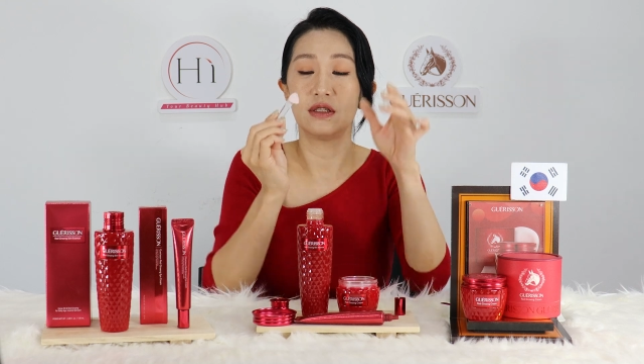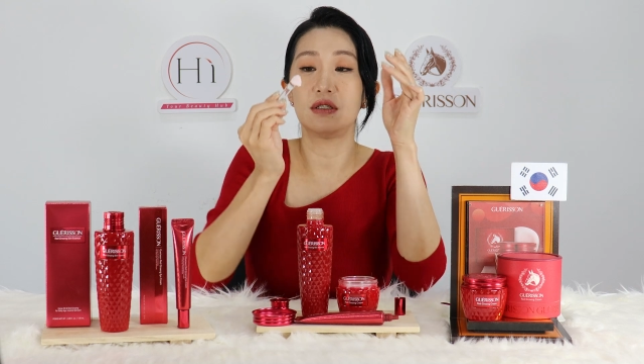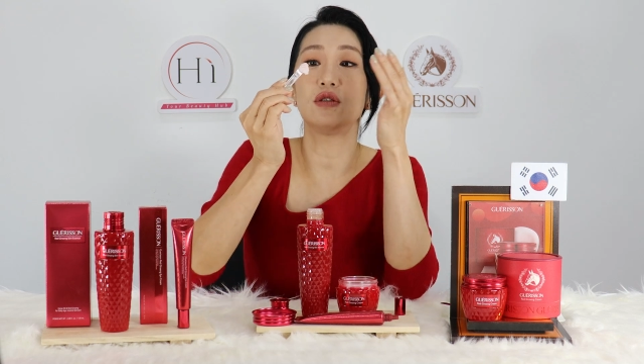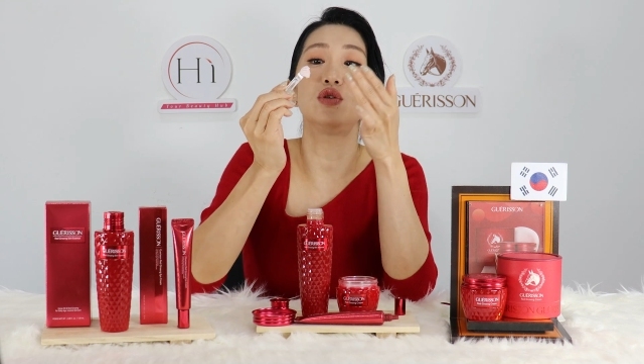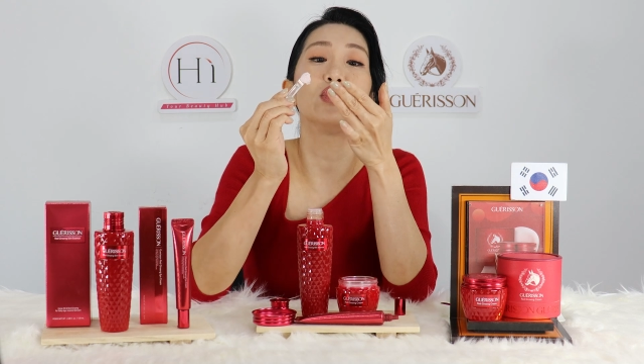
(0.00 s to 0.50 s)

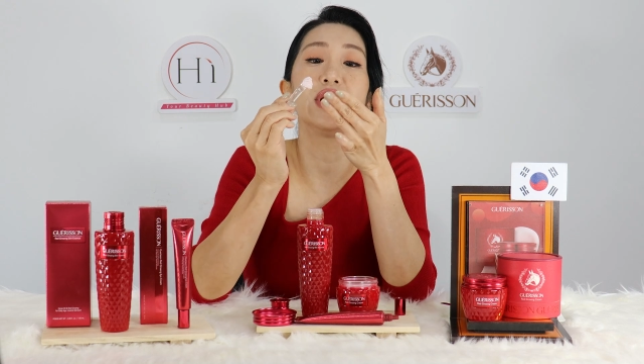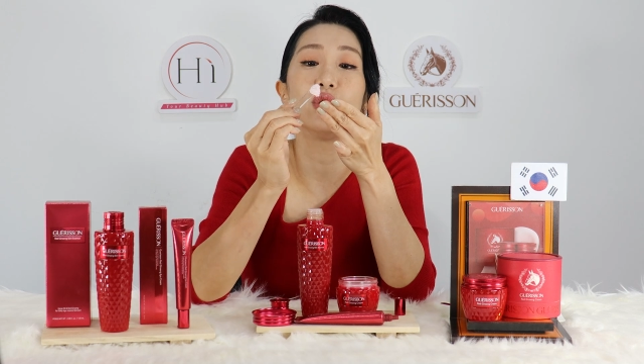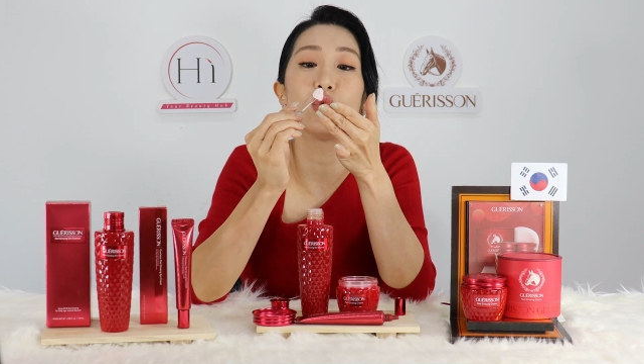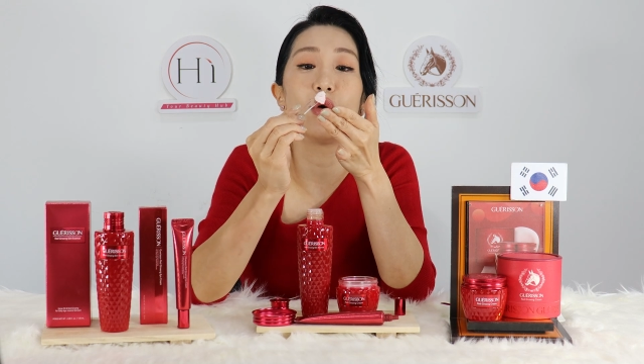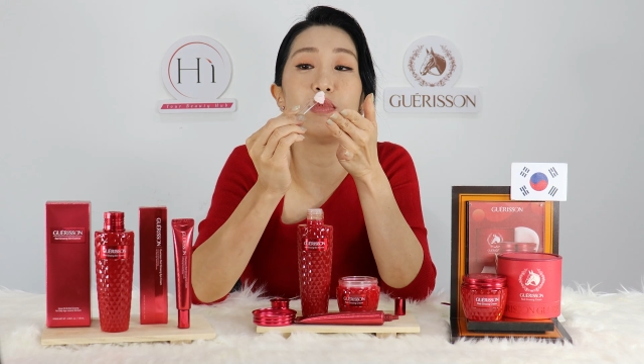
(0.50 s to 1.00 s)
其实有
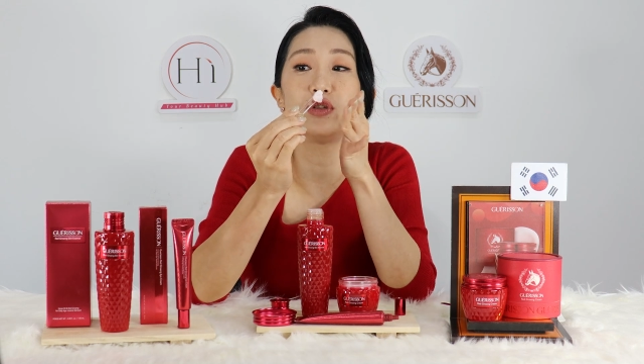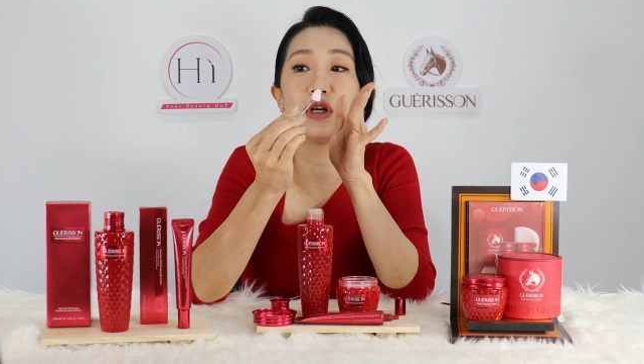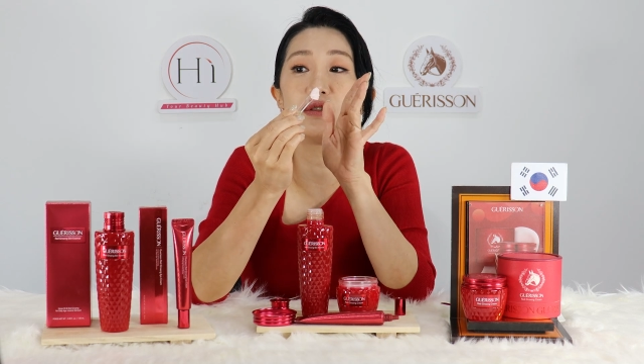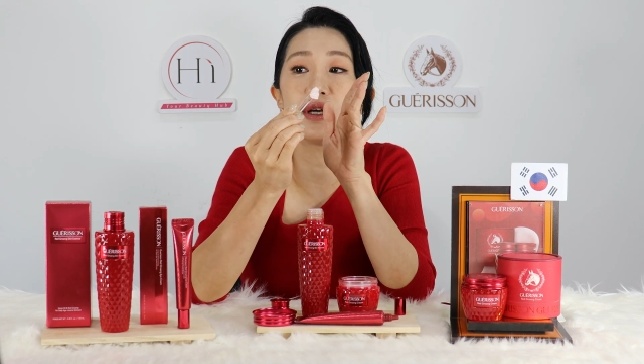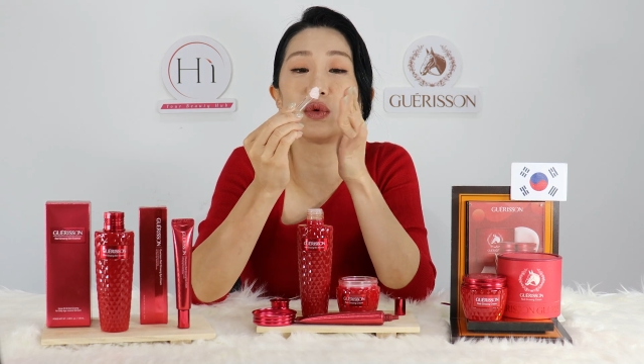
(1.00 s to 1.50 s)
点多，不需
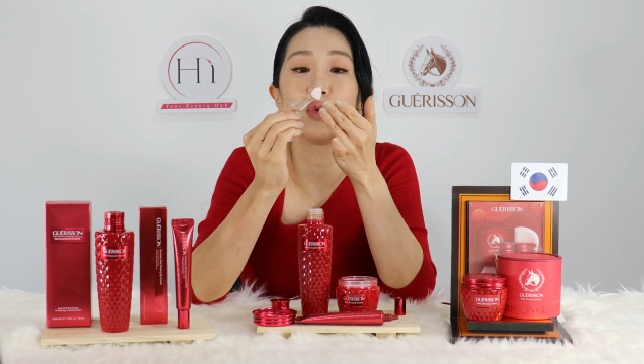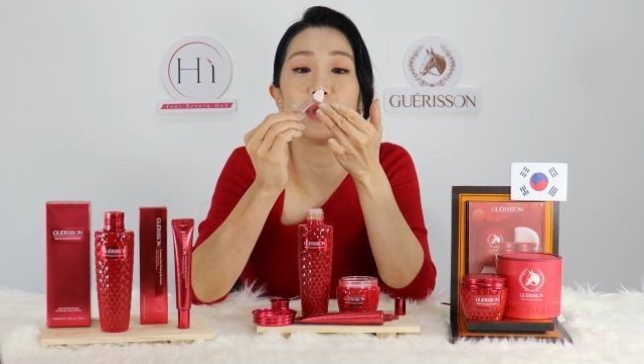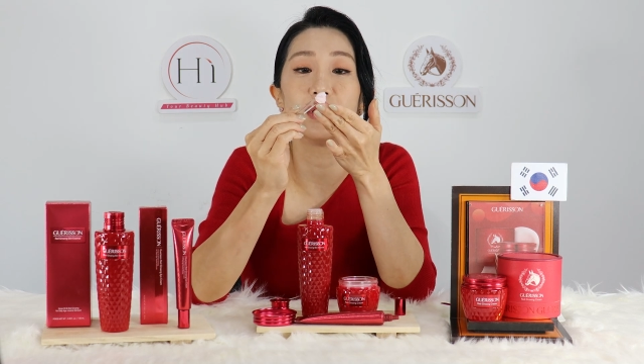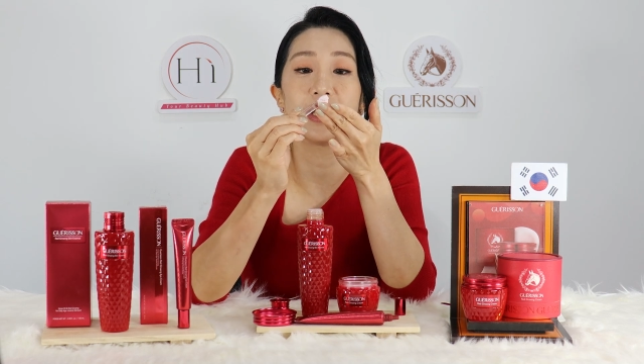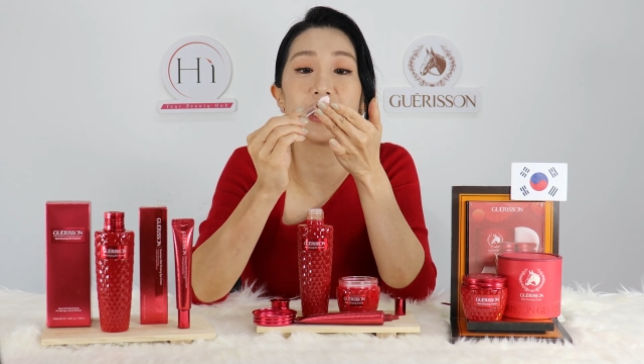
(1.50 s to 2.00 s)
要这样
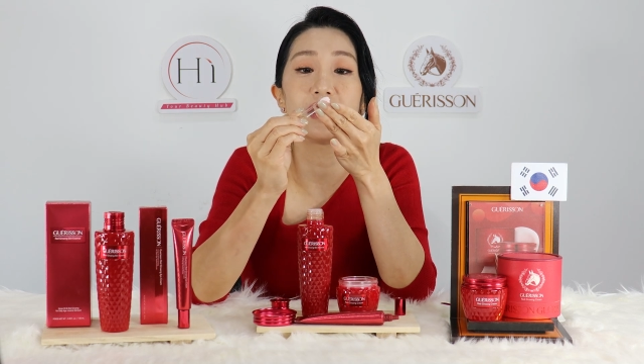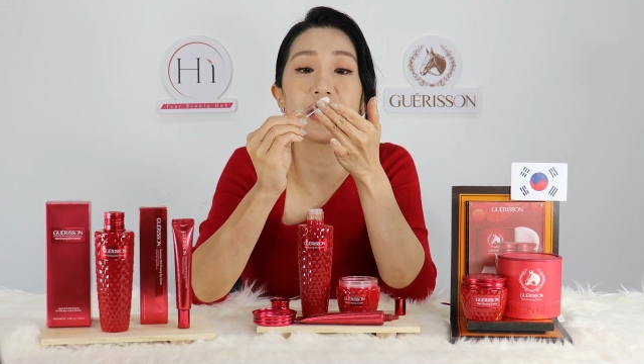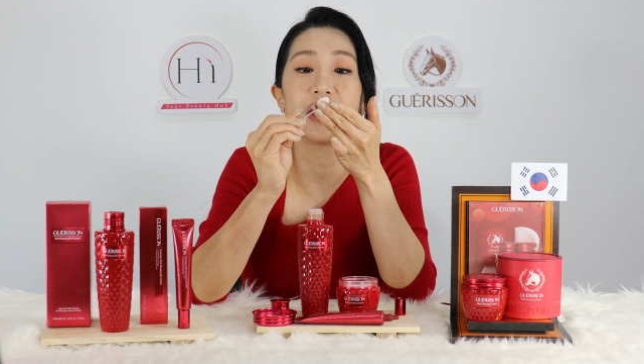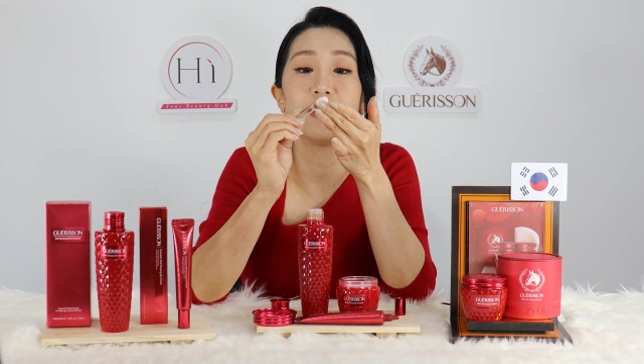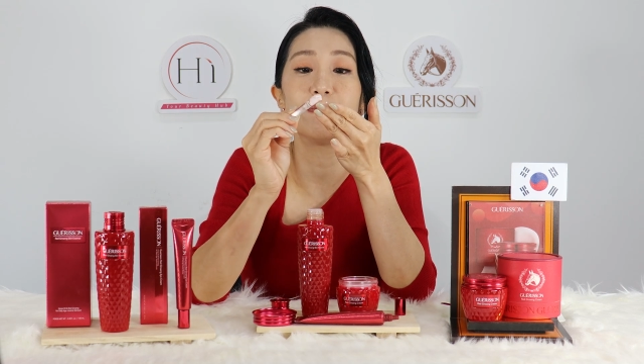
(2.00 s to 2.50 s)
多的。你看，
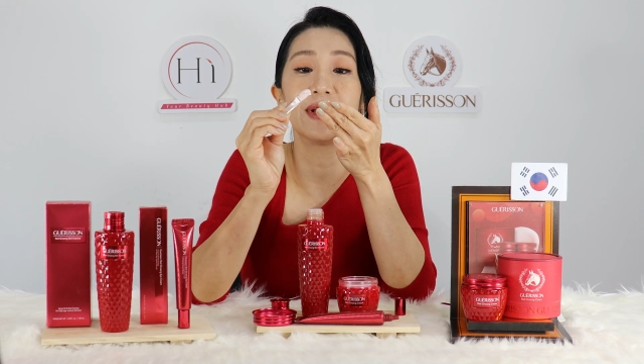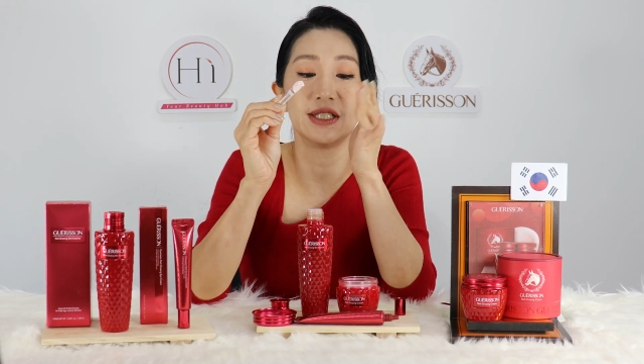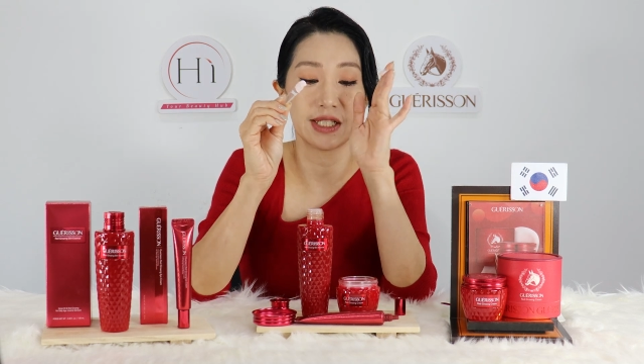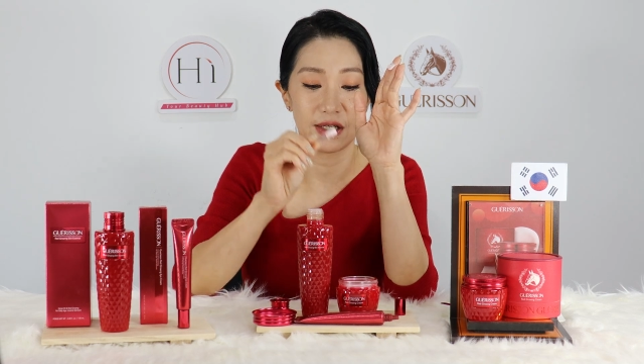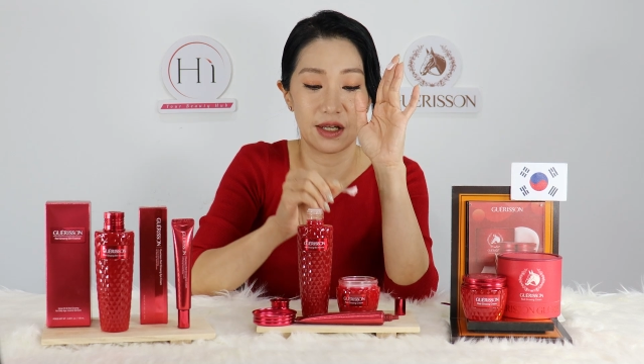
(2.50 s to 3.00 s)
大概一
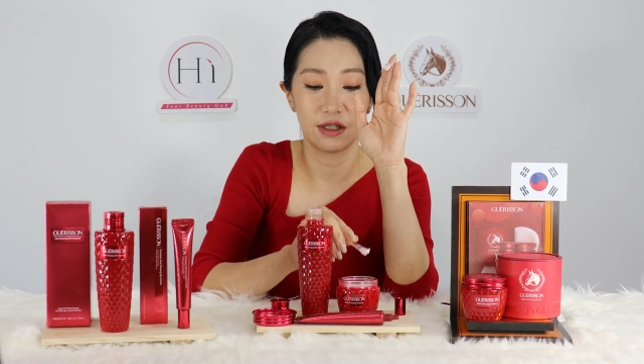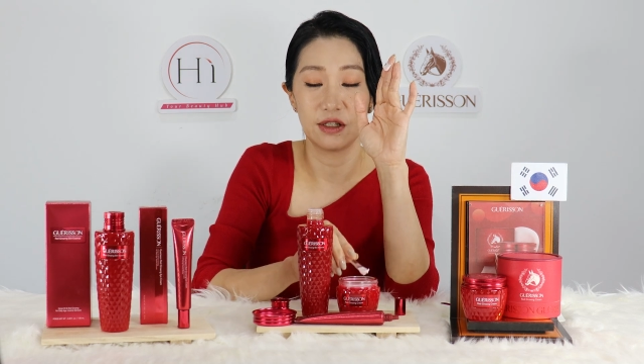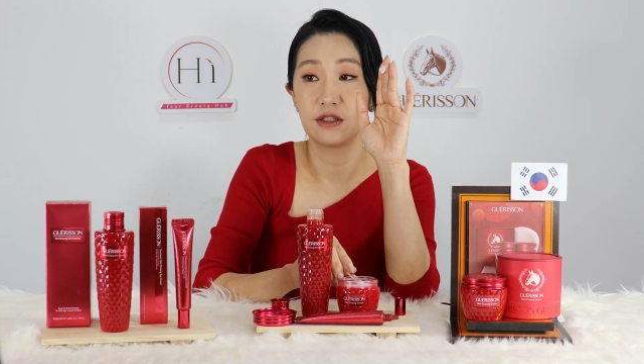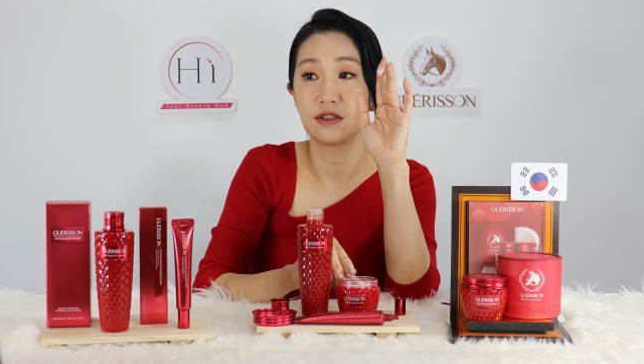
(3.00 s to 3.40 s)
般这样啊，